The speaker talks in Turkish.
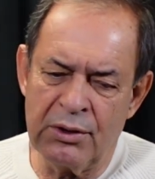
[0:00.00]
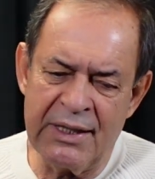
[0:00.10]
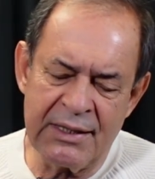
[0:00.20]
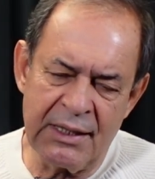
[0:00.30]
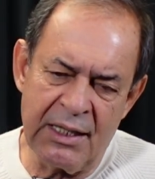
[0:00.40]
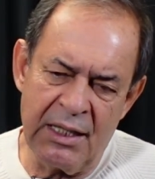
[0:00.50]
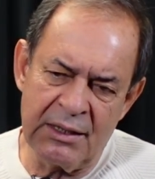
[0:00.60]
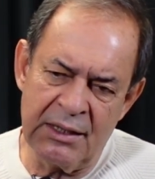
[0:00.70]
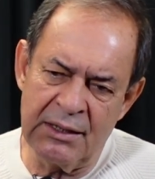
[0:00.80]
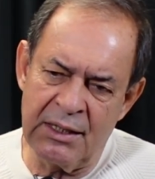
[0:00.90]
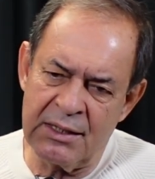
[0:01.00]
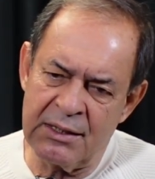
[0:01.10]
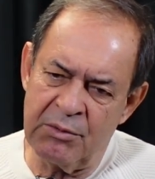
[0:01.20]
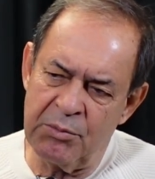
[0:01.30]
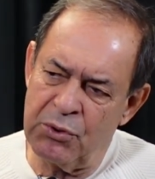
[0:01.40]
nasıl
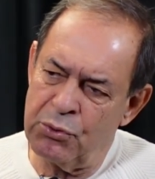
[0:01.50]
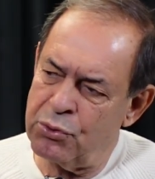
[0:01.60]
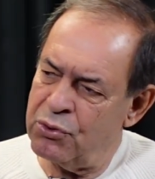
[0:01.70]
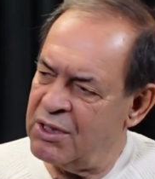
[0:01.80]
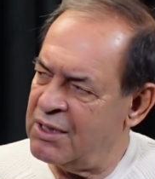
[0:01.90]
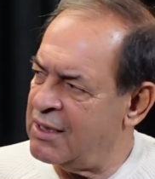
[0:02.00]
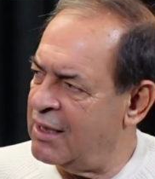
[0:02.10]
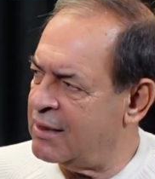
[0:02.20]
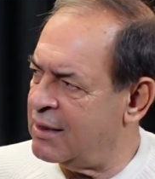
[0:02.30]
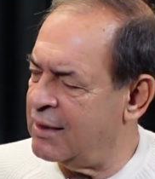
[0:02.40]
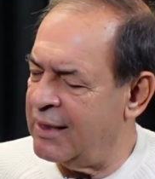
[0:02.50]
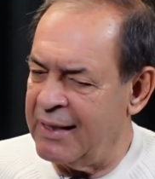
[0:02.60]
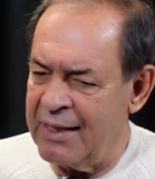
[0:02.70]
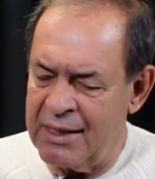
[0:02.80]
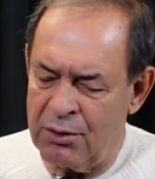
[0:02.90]
kalkındırız gibi bir düşünce içerisinde
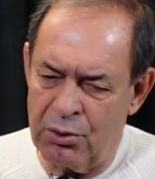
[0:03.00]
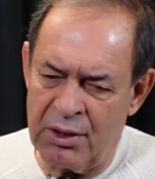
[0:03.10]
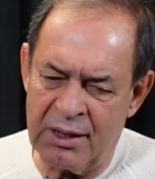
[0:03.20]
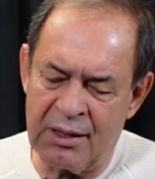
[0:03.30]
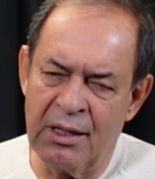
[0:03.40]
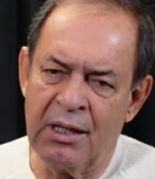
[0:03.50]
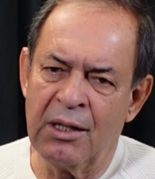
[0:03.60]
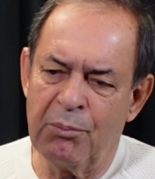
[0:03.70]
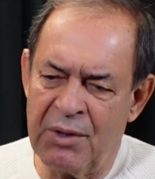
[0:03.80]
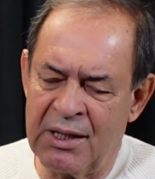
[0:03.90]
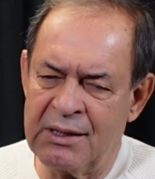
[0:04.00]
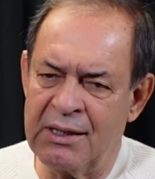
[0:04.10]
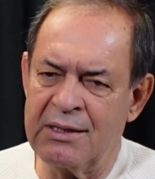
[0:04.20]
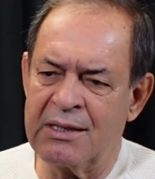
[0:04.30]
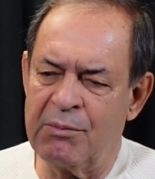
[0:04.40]
genel olarak
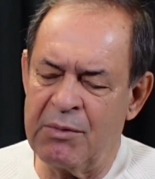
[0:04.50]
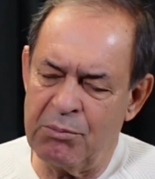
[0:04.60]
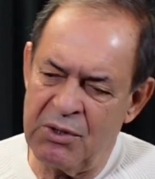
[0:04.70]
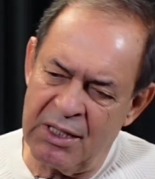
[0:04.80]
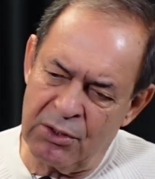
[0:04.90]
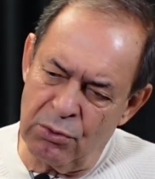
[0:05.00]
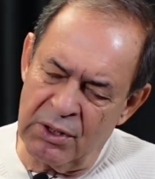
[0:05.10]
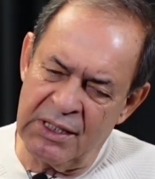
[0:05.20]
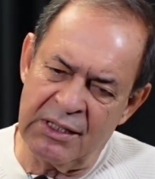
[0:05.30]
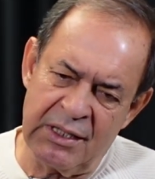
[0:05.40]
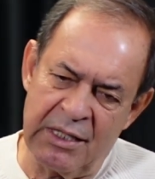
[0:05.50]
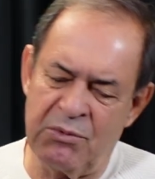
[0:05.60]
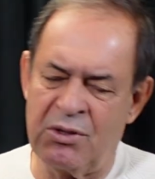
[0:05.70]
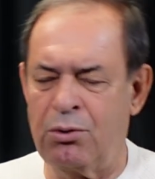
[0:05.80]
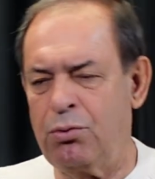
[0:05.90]
baktığınız zaman bir ekol
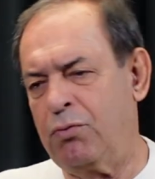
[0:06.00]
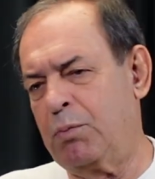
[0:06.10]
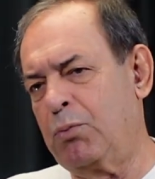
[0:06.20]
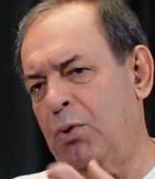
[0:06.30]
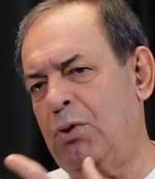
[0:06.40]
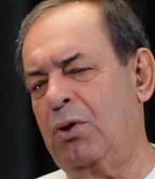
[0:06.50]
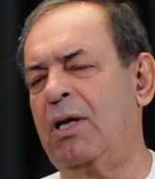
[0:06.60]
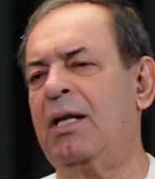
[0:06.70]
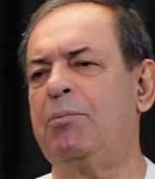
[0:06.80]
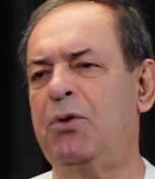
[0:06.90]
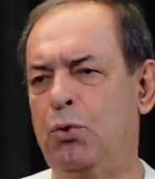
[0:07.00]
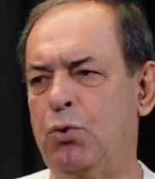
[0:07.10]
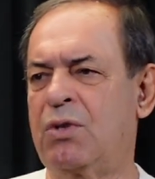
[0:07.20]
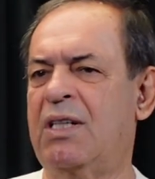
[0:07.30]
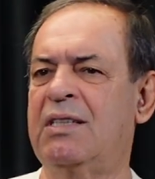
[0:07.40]
getirelim işte Türk futbolunu bir
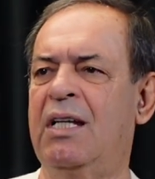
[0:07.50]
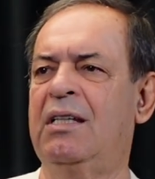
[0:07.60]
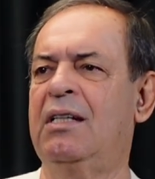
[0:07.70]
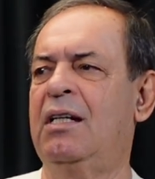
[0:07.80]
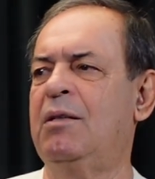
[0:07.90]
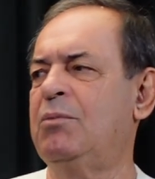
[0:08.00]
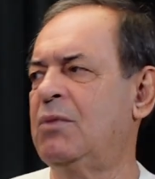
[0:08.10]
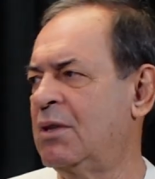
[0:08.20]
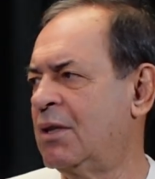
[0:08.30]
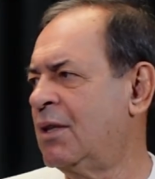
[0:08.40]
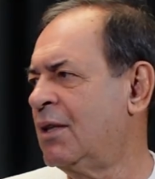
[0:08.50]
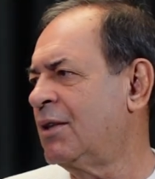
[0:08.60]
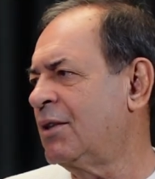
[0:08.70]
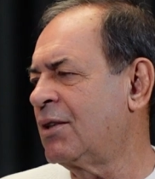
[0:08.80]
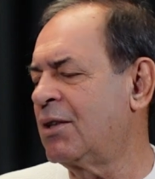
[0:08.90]
yüz kazandıralım e,
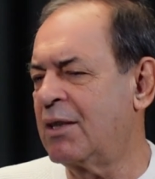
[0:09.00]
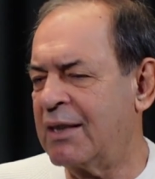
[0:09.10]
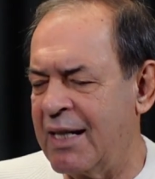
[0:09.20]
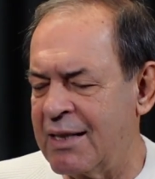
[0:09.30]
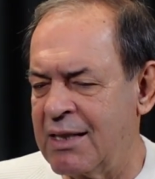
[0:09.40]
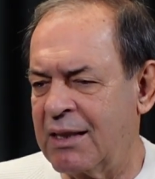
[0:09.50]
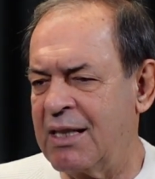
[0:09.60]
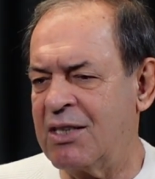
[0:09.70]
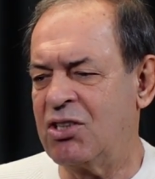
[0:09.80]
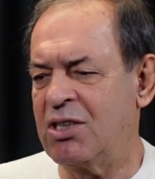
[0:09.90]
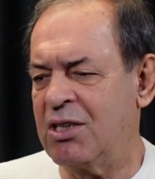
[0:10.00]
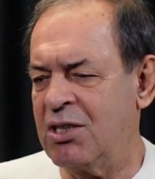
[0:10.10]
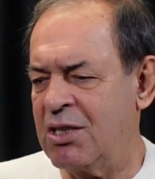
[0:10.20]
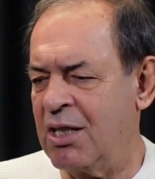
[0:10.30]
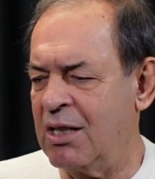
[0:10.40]
ee, evet. Gerçekten
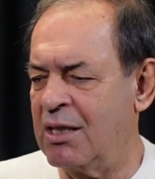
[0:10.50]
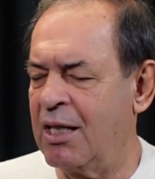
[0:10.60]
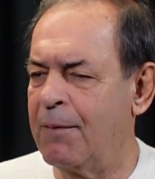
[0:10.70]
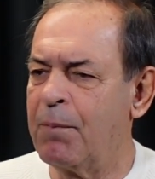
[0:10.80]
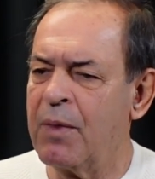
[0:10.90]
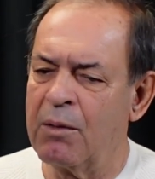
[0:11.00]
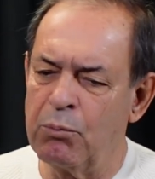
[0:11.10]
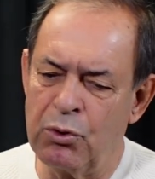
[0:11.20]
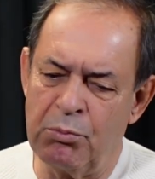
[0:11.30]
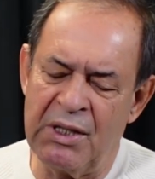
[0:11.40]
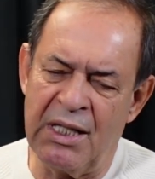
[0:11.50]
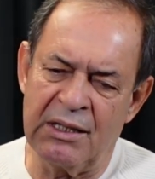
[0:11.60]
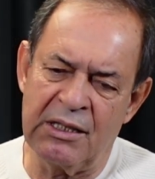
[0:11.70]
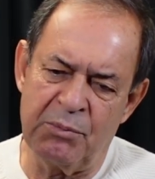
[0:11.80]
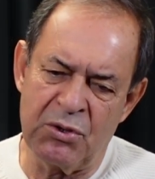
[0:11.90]
ciddi şekilde bunun bir
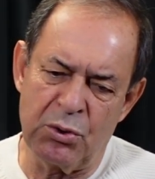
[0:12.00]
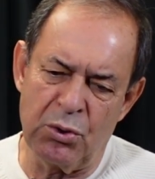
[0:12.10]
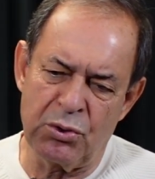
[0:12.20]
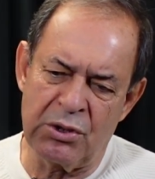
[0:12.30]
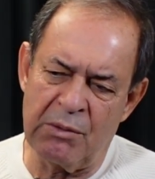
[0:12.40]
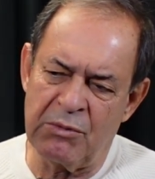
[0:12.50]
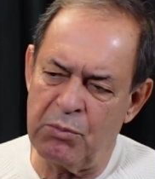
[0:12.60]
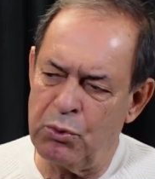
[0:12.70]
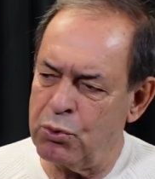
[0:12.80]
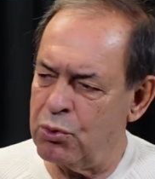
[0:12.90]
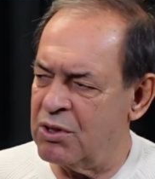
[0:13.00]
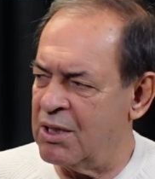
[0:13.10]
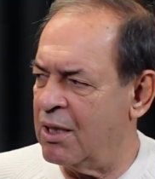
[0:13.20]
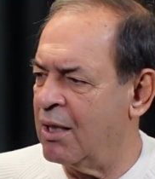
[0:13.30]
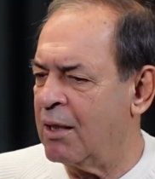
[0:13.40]
altyapısını oluşturan gibi düşünce